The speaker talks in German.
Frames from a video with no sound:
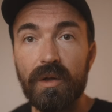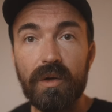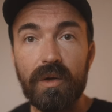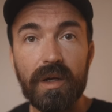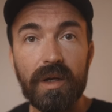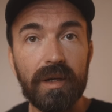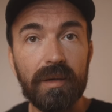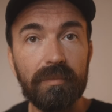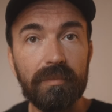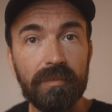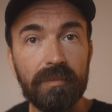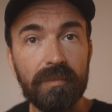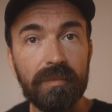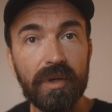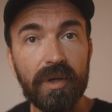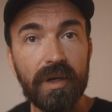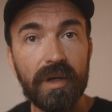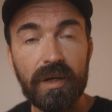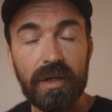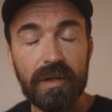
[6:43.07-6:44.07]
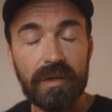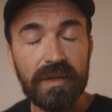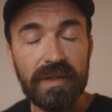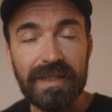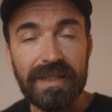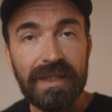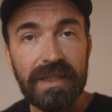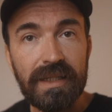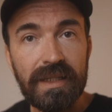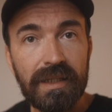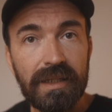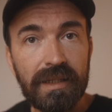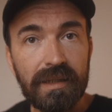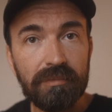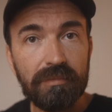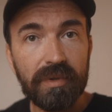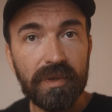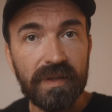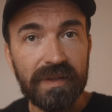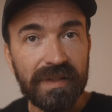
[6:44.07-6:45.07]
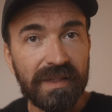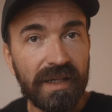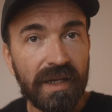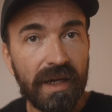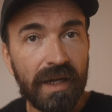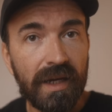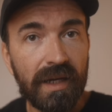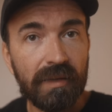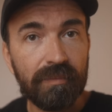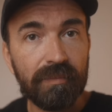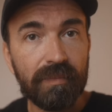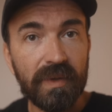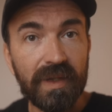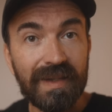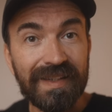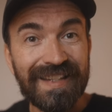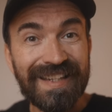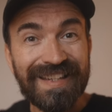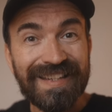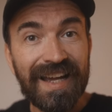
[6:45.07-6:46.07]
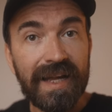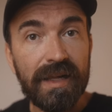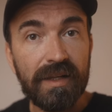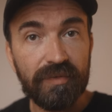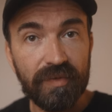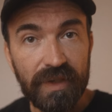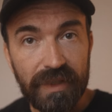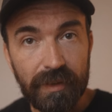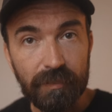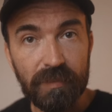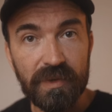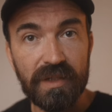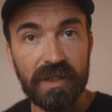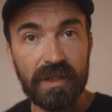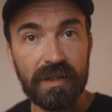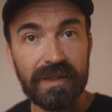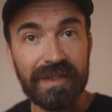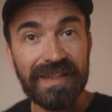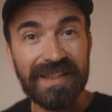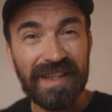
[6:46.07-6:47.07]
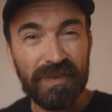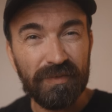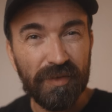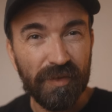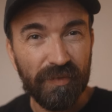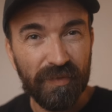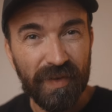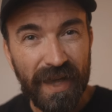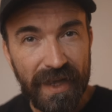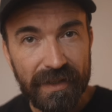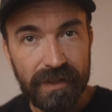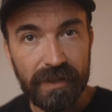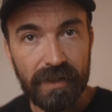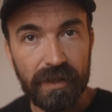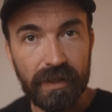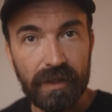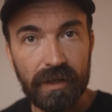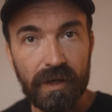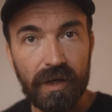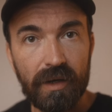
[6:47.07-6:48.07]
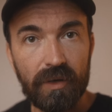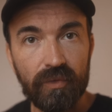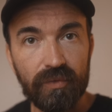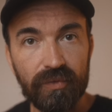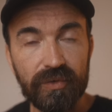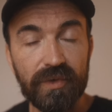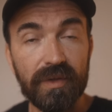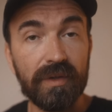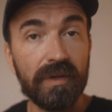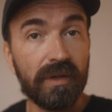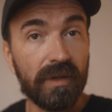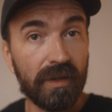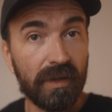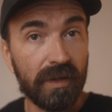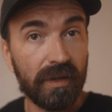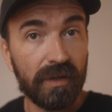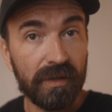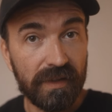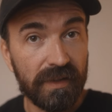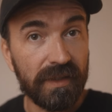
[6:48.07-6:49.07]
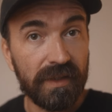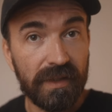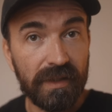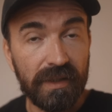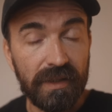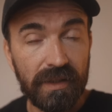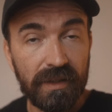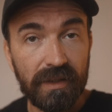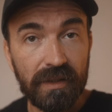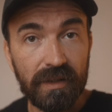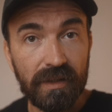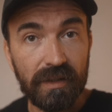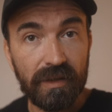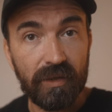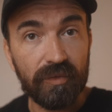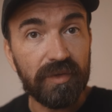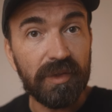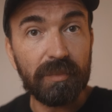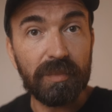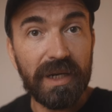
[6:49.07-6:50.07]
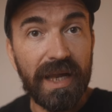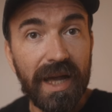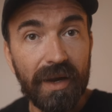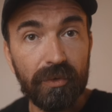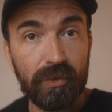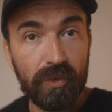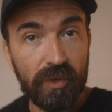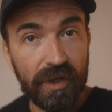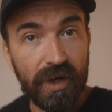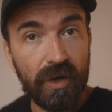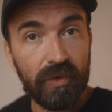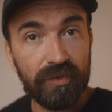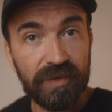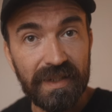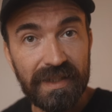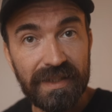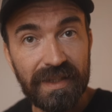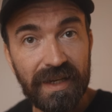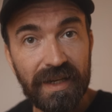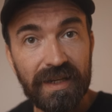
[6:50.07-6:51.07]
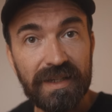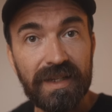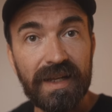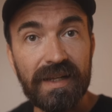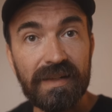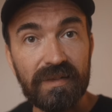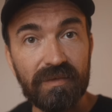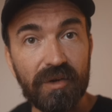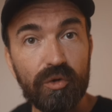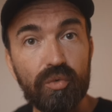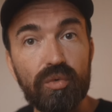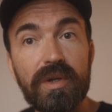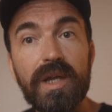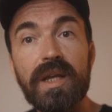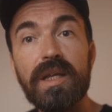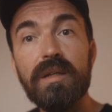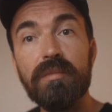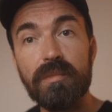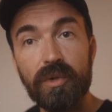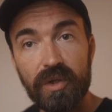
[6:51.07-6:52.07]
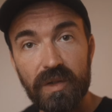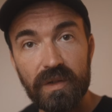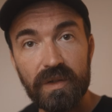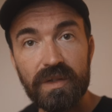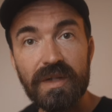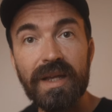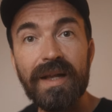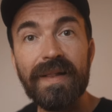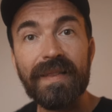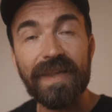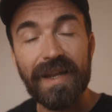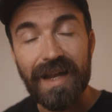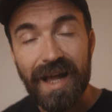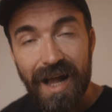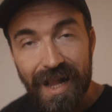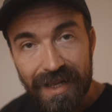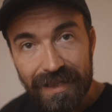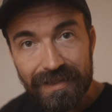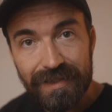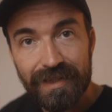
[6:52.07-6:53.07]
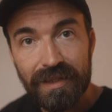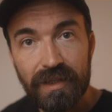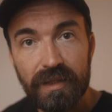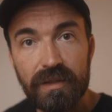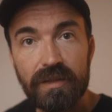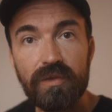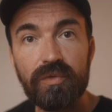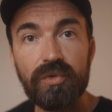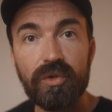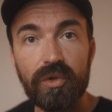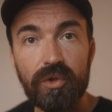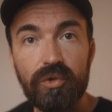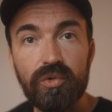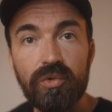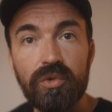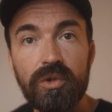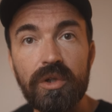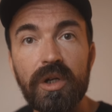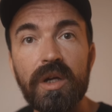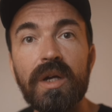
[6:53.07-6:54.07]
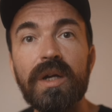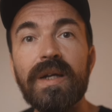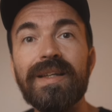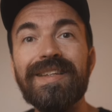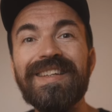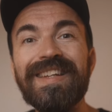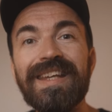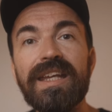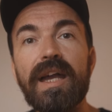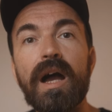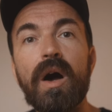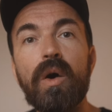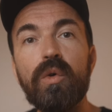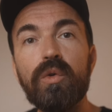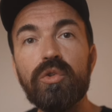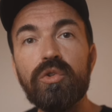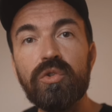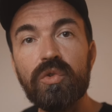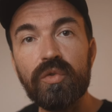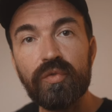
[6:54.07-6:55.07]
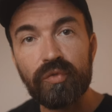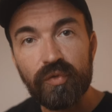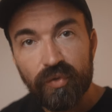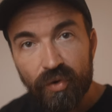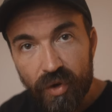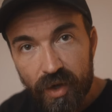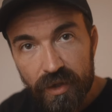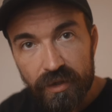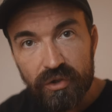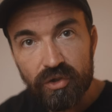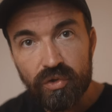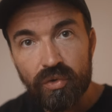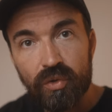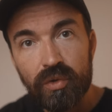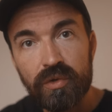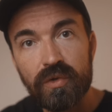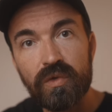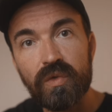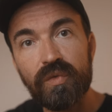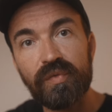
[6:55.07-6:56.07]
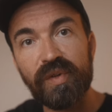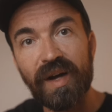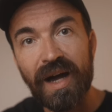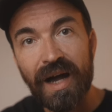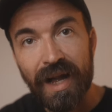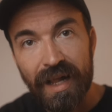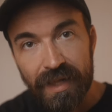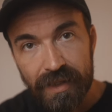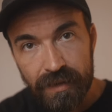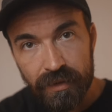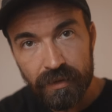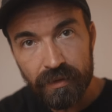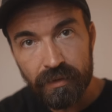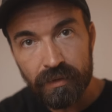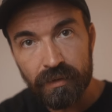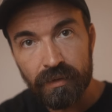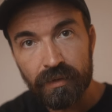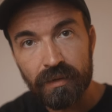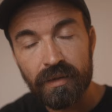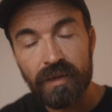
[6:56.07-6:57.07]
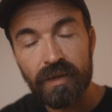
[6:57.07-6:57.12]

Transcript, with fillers: ähm, äh, die sehr detailverliebt sind, die sehr viel Wert legen auf, äh, die, äh, auf die Planung und auf diese Details, wenn du dahin möchtest, dann halte ich es für klug, dich auch sofort so zu verhalten,